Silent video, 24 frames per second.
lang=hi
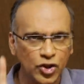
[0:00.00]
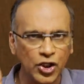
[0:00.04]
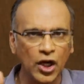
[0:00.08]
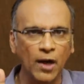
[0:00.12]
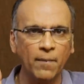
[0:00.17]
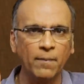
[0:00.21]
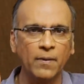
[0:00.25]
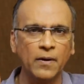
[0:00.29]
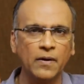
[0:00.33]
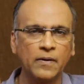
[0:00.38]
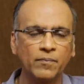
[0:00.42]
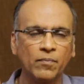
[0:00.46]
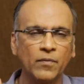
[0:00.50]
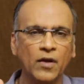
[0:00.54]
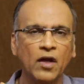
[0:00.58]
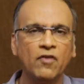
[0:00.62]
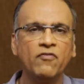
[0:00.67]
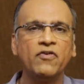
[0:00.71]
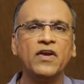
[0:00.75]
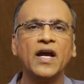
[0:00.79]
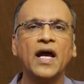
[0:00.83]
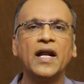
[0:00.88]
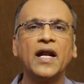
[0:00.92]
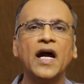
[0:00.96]
जब
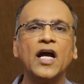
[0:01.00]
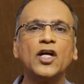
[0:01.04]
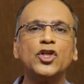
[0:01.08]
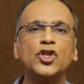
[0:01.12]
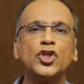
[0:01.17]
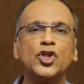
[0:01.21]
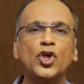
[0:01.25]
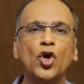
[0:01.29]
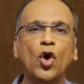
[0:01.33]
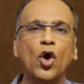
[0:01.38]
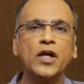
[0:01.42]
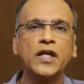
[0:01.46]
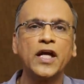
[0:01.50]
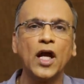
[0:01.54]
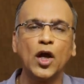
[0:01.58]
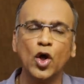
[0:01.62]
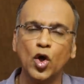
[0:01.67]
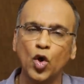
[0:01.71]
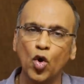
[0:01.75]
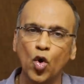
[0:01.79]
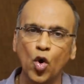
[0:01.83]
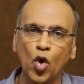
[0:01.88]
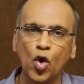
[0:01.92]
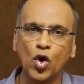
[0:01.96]
वी आर अश्योर्ड के
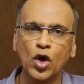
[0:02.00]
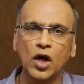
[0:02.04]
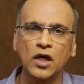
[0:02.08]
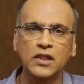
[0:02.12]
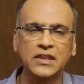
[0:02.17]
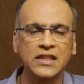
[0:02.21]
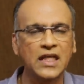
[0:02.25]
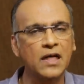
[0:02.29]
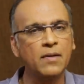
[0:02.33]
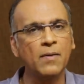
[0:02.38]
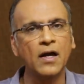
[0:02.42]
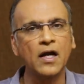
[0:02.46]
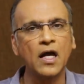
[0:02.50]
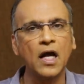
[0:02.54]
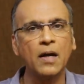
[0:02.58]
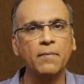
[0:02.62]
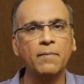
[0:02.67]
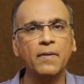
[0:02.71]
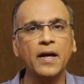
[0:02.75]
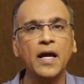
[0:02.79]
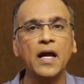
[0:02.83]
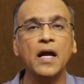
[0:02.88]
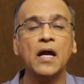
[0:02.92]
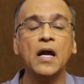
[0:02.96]
लोग
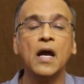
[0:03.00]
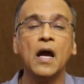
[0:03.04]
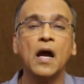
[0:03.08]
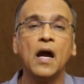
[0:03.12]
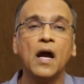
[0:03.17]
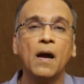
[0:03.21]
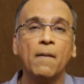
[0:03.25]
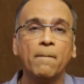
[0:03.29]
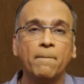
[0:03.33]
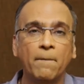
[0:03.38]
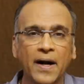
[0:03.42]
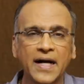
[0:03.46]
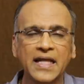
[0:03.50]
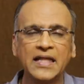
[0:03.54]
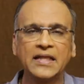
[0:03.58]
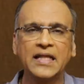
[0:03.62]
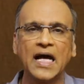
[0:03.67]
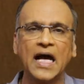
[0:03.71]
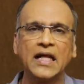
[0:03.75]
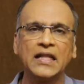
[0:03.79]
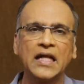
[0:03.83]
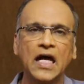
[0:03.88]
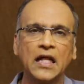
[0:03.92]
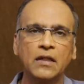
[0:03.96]
सिनेमाघर में बड़ी
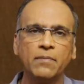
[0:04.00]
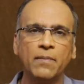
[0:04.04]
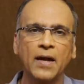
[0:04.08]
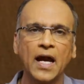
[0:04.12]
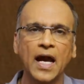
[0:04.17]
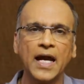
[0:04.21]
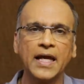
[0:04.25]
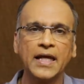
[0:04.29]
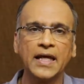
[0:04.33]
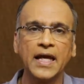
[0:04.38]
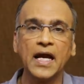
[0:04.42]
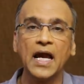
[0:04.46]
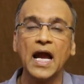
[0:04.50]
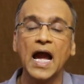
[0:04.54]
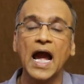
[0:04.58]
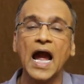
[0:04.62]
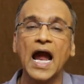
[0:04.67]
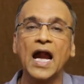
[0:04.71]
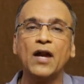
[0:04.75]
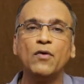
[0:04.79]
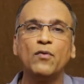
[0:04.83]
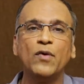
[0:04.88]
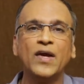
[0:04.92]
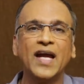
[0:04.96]
तादाद में आएंगे
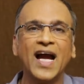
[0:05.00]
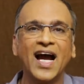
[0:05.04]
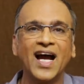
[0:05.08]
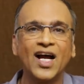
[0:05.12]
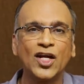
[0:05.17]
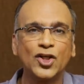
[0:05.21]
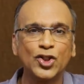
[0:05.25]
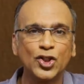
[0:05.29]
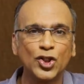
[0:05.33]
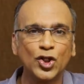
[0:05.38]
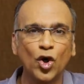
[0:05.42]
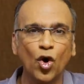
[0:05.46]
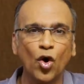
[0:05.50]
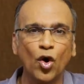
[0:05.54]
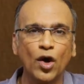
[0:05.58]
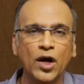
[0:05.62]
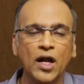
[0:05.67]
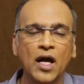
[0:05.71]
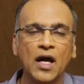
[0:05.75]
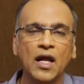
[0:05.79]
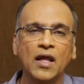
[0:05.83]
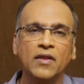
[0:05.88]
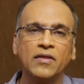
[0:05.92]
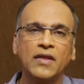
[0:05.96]
एंड वी आर
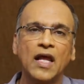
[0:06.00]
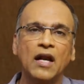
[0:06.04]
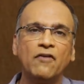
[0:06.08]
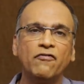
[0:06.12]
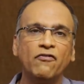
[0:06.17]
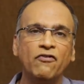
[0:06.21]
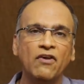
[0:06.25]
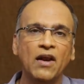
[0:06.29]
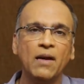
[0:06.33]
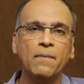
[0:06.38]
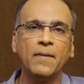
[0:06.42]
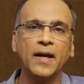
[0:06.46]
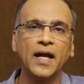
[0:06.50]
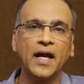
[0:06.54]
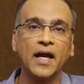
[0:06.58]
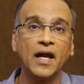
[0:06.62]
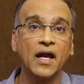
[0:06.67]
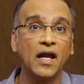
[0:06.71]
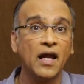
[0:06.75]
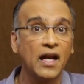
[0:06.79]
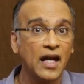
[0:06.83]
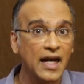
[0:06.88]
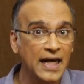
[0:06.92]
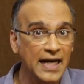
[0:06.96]
अश्योर्ड दैट फिल्में
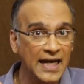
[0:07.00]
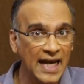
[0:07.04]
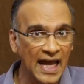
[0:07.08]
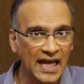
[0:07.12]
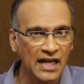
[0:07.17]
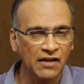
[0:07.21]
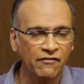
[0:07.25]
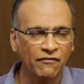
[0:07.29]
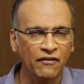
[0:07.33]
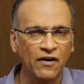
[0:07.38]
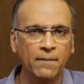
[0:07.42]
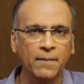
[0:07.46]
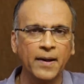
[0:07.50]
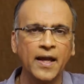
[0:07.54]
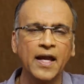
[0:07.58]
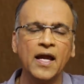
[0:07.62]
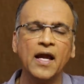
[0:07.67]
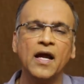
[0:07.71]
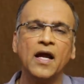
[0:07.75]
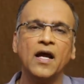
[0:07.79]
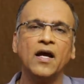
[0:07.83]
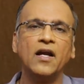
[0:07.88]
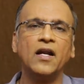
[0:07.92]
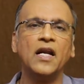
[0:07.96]
नई
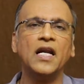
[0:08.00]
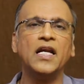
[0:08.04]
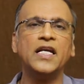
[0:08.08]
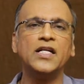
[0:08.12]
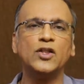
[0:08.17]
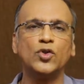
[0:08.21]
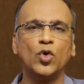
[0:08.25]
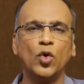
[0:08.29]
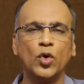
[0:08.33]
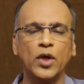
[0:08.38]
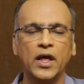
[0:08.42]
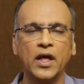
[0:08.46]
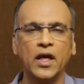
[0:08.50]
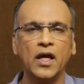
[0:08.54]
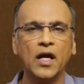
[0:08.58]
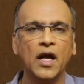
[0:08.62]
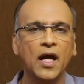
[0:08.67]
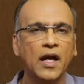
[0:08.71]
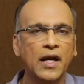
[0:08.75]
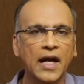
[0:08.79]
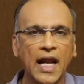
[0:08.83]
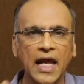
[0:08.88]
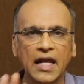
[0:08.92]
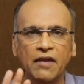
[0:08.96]
फिल्में रिलीज होगी
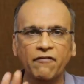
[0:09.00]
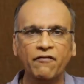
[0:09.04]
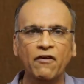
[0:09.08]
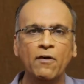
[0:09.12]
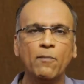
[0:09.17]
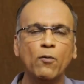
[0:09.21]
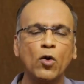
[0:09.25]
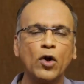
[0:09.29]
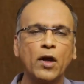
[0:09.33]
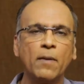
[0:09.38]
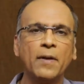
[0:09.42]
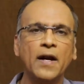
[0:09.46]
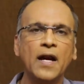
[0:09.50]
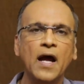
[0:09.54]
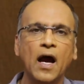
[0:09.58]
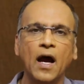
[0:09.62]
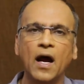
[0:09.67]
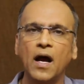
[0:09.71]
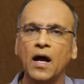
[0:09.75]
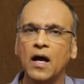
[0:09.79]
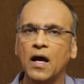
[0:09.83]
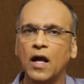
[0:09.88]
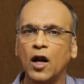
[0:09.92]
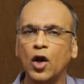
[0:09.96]
नई फिल्मों के
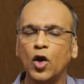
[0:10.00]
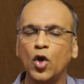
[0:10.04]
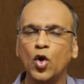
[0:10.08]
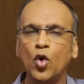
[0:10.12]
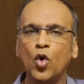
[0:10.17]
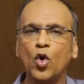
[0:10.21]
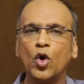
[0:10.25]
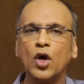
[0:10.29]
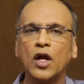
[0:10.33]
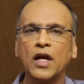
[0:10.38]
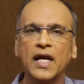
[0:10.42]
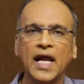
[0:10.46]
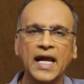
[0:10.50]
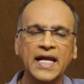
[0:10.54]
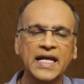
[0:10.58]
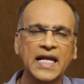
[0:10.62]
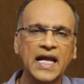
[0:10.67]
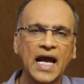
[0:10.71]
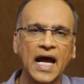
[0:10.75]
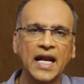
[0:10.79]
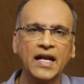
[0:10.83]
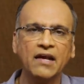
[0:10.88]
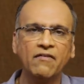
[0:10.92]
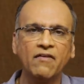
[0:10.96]
बिना लोग
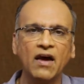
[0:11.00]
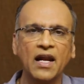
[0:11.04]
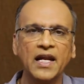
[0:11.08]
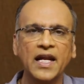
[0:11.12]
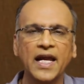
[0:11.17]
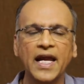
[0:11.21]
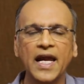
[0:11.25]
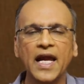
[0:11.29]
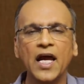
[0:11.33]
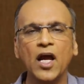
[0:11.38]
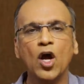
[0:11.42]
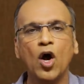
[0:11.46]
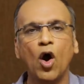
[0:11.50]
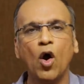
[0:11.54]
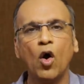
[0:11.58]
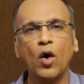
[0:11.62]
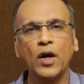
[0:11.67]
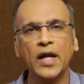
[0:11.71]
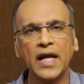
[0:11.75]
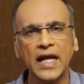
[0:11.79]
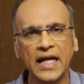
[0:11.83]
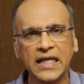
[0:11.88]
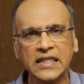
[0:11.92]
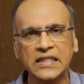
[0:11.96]
नहीं आने वाले हैं
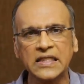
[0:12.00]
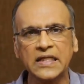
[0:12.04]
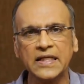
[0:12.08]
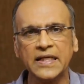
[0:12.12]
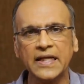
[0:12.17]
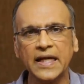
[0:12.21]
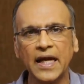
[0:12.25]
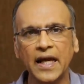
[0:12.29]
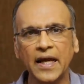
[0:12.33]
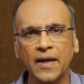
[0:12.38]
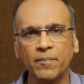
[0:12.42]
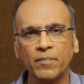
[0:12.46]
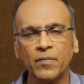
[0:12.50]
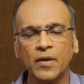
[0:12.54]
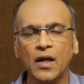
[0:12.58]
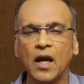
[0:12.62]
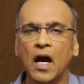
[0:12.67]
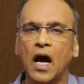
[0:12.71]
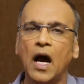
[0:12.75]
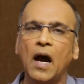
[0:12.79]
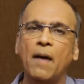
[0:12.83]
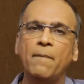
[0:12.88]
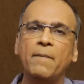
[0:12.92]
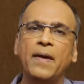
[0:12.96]
और इसलिए
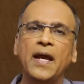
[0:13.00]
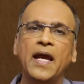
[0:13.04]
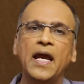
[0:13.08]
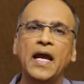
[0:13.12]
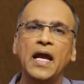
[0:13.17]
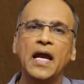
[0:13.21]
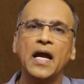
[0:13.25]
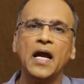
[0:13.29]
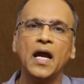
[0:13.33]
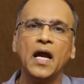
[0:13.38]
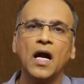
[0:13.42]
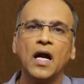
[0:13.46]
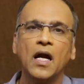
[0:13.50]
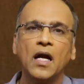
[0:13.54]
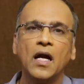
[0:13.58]
हमें